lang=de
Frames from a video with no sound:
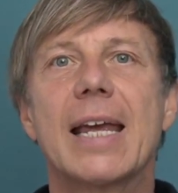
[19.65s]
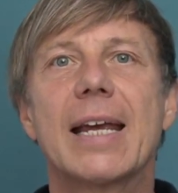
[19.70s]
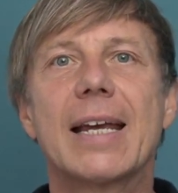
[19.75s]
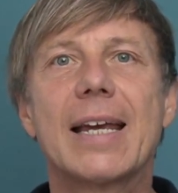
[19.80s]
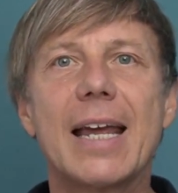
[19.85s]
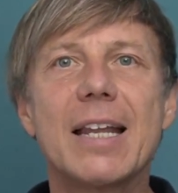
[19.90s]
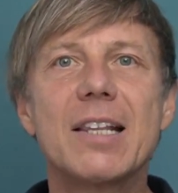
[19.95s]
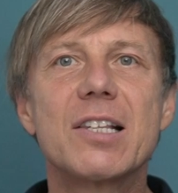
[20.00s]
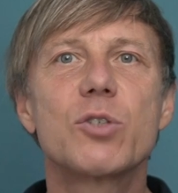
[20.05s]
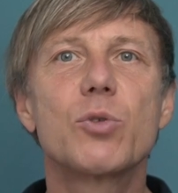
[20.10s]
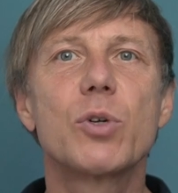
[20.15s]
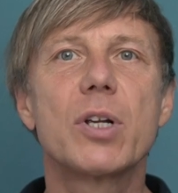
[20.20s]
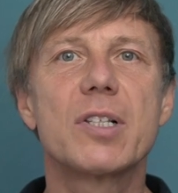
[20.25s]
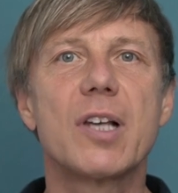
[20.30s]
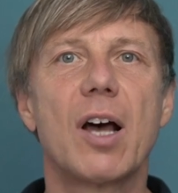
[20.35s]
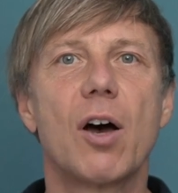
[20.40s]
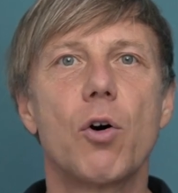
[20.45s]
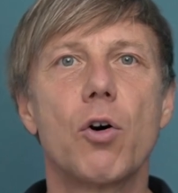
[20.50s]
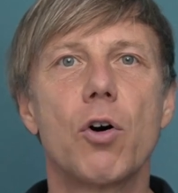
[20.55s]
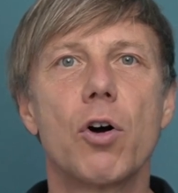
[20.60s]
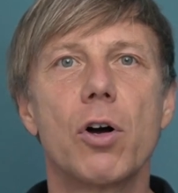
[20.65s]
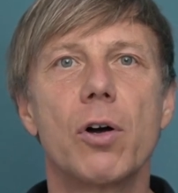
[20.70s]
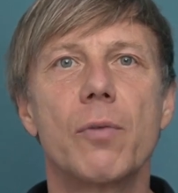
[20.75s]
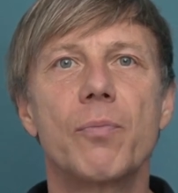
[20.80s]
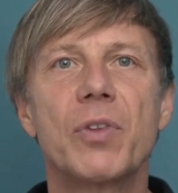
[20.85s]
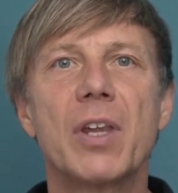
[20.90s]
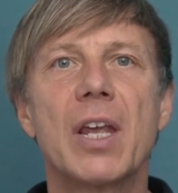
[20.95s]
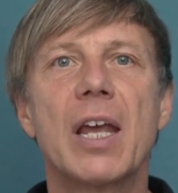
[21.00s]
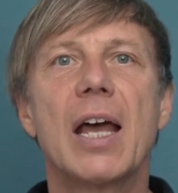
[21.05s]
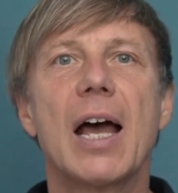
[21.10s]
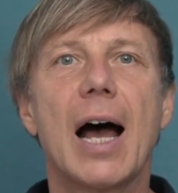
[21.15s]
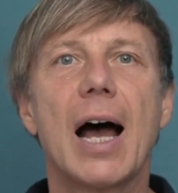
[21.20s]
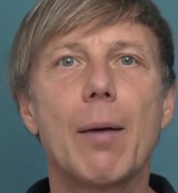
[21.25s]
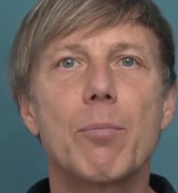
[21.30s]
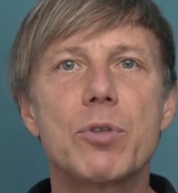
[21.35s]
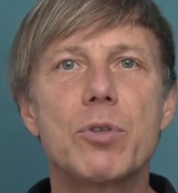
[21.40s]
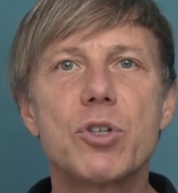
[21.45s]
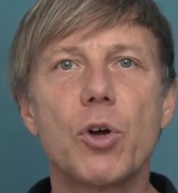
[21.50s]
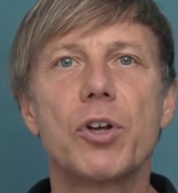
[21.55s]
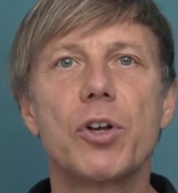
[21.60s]
Kennst du das auch?
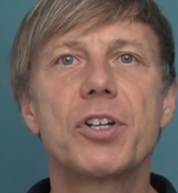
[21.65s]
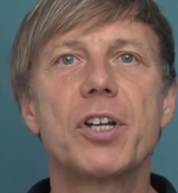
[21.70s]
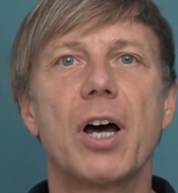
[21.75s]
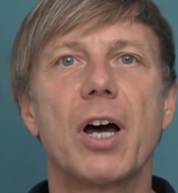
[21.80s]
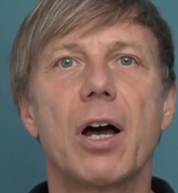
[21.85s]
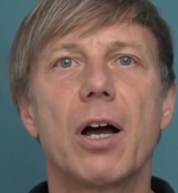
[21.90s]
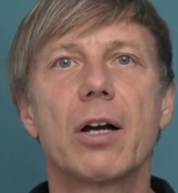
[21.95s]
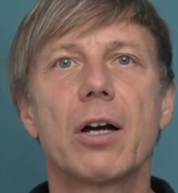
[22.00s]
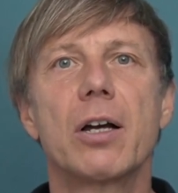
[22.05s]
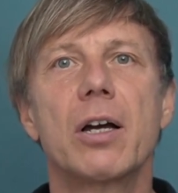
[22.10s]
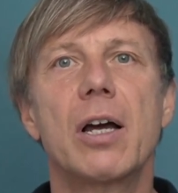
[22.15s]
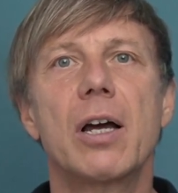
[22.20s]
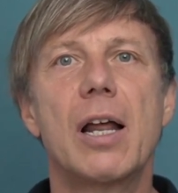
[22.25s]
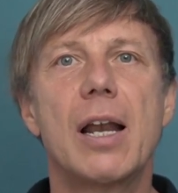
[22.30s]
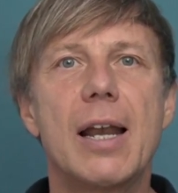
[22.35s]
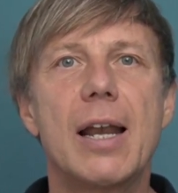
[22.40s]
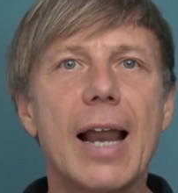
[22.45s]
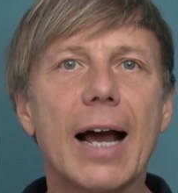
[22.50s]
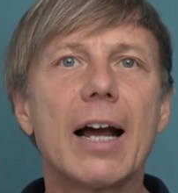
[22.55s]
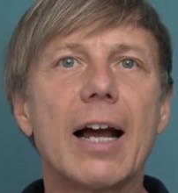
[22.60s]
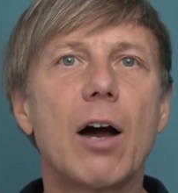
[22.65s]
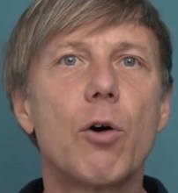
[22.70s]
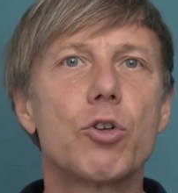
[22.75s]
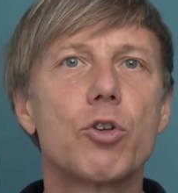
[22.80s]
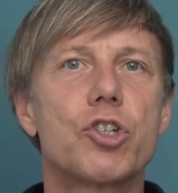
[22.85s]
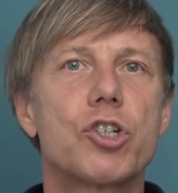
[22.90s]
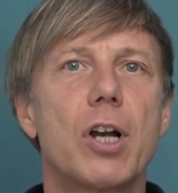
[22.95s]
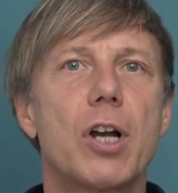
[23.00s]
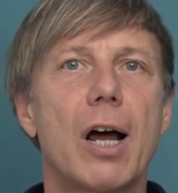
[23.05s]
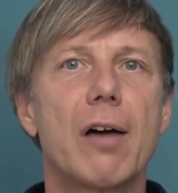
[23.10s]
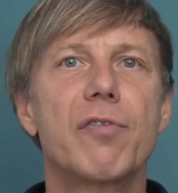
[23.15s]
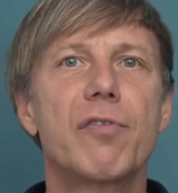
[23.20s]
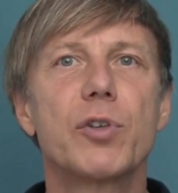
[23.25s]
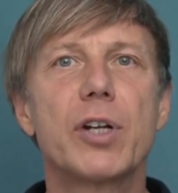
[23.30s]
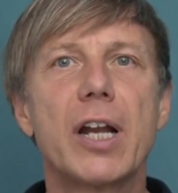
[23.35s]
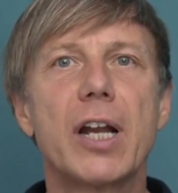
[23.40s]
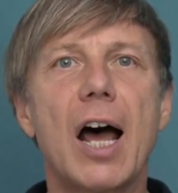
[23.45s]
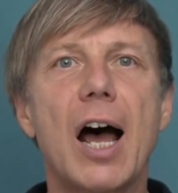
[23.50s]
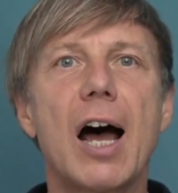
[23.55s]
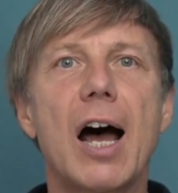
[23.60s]
Am Sonntag lange ausschlafen und
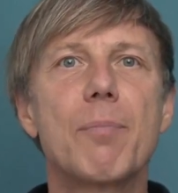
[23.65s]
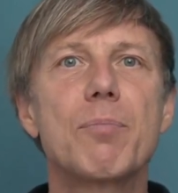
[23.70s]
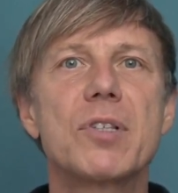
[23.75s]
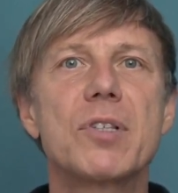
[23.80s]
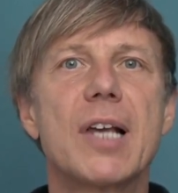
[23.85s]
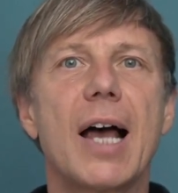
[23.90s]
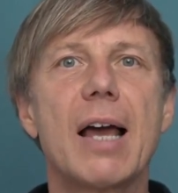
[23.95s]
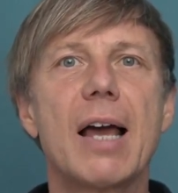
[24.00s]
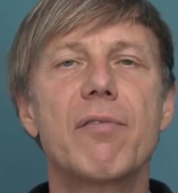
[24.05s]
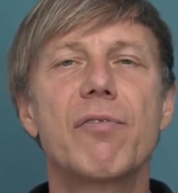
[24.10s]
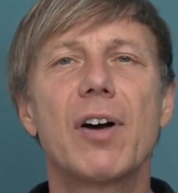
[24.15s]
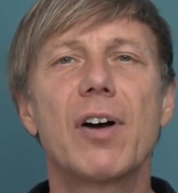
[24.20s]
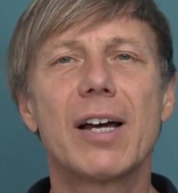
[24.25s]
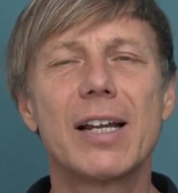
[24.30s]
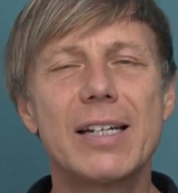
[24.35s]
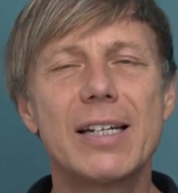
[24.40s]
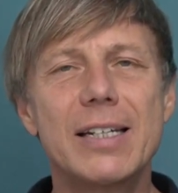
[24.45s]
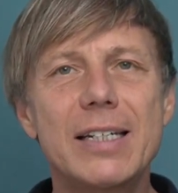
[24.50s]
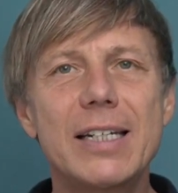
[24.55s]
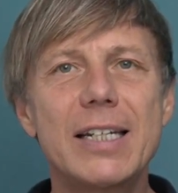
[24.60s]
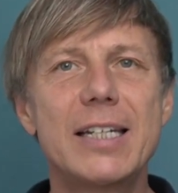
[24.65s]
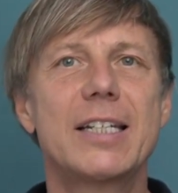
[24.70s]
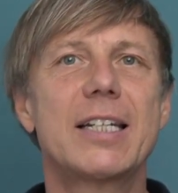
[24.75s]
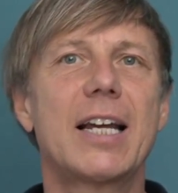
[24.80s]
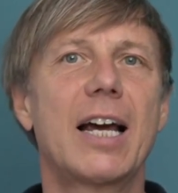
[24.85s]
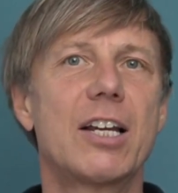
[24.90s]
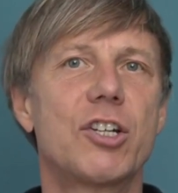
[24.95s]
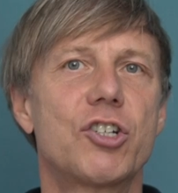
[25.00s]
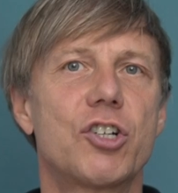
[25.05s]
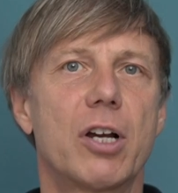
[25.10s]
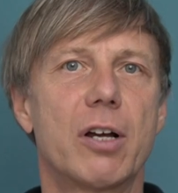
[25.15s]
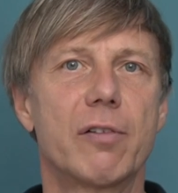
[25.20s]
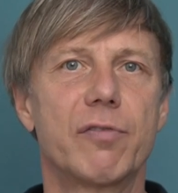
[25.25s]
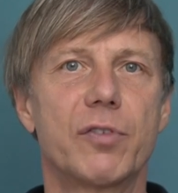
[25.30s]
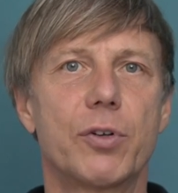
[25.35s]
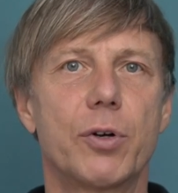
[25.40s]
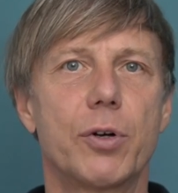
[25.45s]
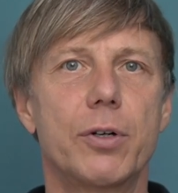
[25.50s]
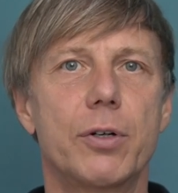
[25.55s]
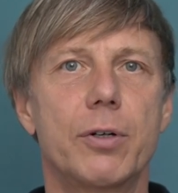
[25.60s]
dann abends einfach nicht
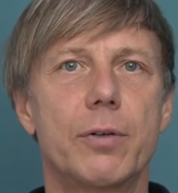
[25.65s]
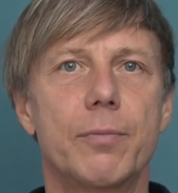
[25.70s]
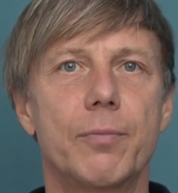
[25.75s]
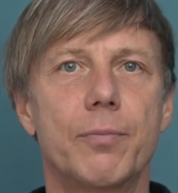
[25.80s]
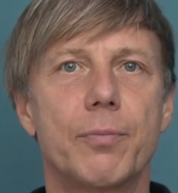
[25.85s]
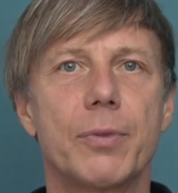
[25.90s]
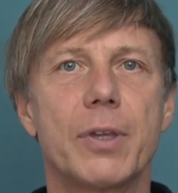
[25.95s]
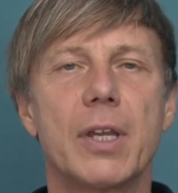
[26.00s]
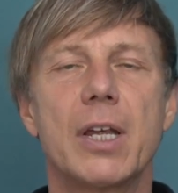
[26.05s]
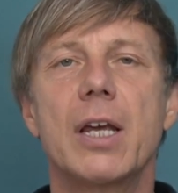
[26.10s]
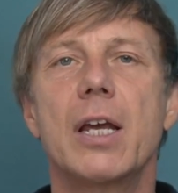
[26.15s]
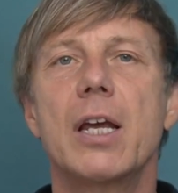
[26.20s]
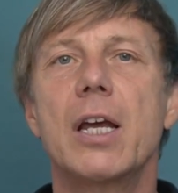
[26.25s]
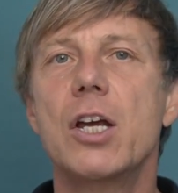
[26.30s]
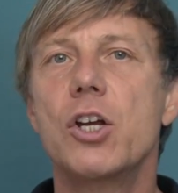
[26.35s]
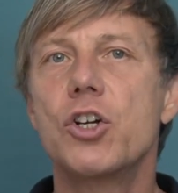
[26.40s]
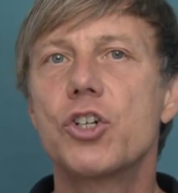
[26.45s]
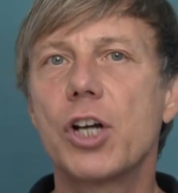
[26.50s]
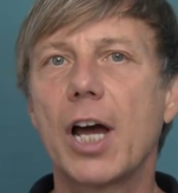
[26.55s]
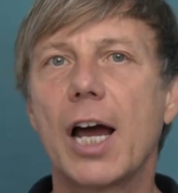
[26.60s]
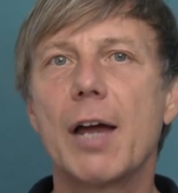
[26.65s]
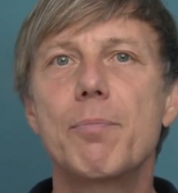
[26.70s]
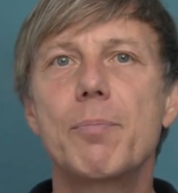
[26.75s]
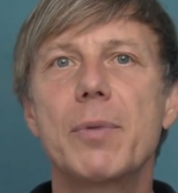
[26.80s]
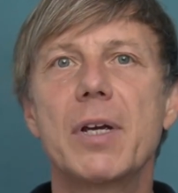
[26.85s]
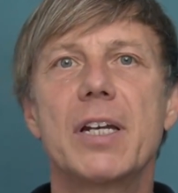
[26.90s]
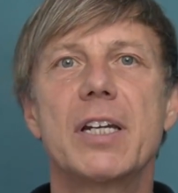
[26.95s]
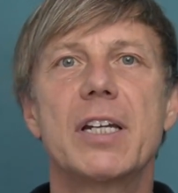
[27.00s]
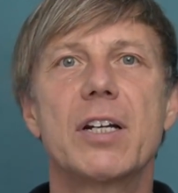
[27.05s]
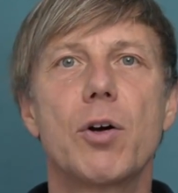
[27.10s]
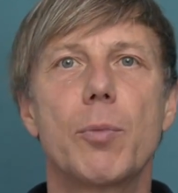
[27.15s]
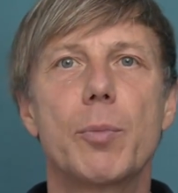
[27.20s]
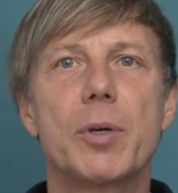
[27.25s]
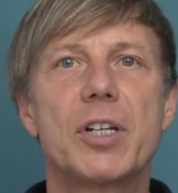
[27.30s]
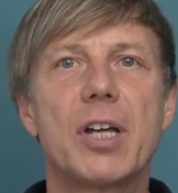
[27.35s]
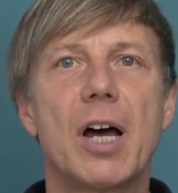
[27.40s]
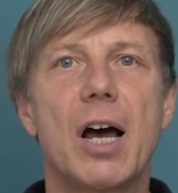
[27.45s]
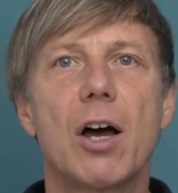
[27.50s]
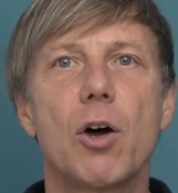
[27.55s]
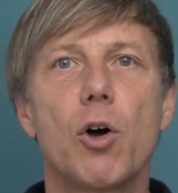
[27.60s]
einschlafen können? Schreib mir in die
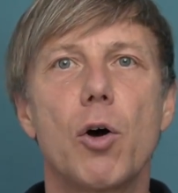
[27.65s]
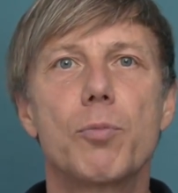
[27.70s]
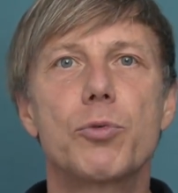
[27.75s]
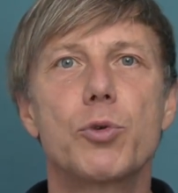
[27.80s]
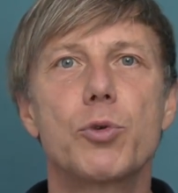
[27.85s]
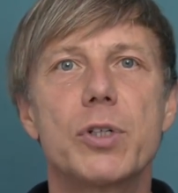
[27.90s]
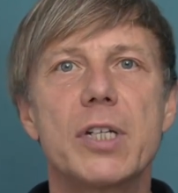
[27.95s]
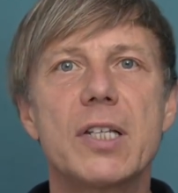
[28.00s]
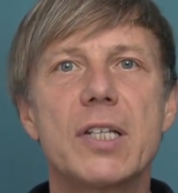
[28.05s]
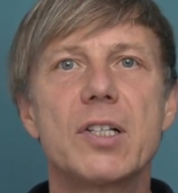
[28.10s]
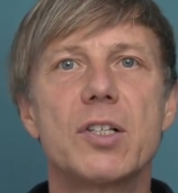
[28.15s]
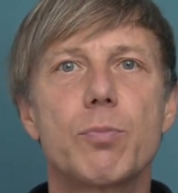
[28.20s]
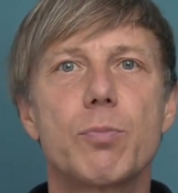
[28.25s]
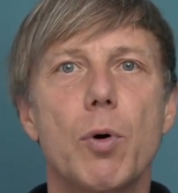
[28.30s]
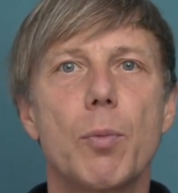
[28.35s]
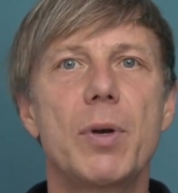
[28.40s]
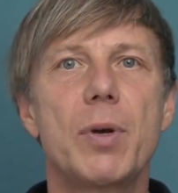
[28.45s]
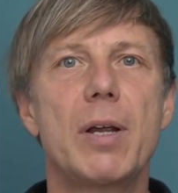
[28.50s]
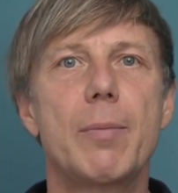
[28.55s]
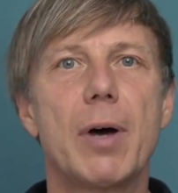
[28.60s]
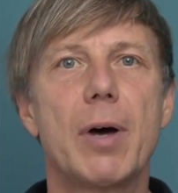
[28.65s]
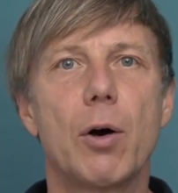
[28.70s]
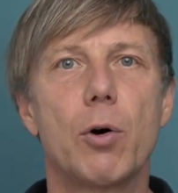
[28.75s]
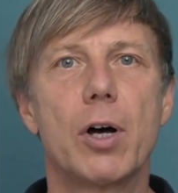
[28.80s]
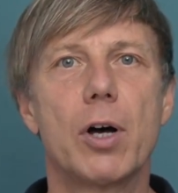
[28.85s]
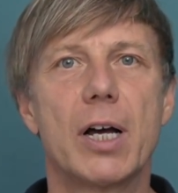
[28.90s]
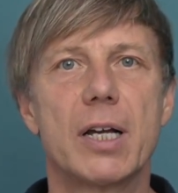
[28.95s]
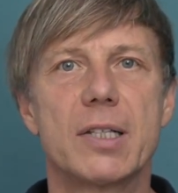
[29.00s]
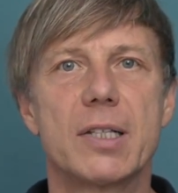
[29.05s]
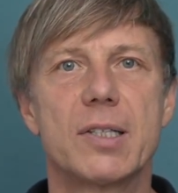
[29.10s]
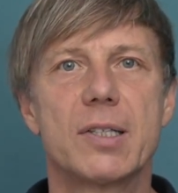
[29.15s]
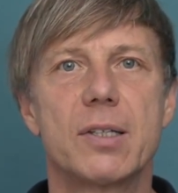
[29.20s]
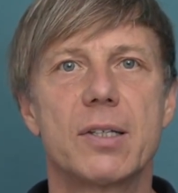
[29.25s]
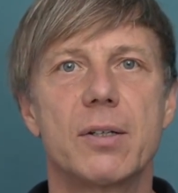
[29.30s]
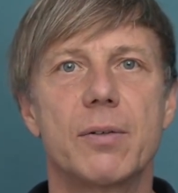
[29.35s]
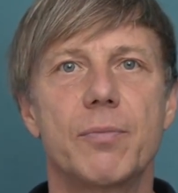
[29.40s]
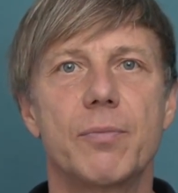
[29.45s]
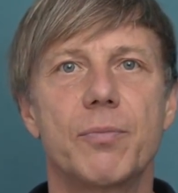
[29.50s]
Kommentare, ob du dieses Problem auch hast.